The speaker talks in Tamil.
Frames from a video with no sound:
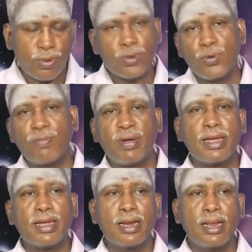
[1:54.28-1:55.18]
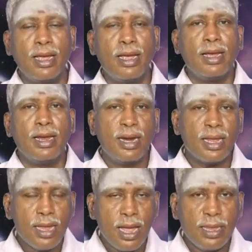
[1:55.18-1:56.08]
ஒரு உண்மை
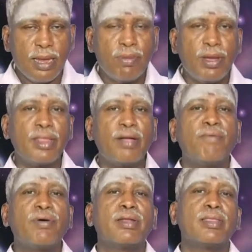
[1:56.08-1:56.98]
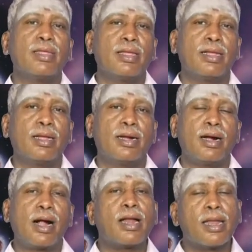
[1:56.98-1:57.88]
இன்றைக்கும் அதே மாதிரி தான் வருது
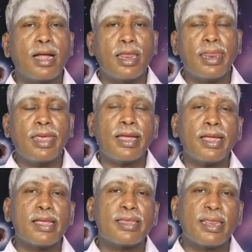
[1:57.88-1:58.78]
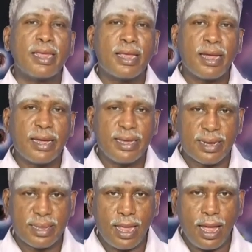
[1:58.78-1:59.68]
ஆனால் நீங்கள் எச்சரிக்கையாக
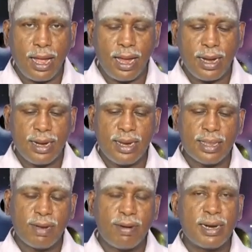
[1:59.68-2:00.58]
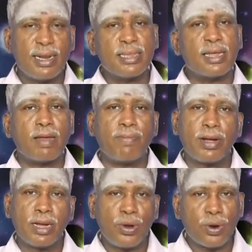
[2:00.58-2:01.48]
இருந்தால் இந்த வாட்டி
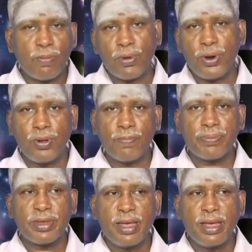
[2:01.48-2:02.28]
தலைப்பகையோடு போயிடும்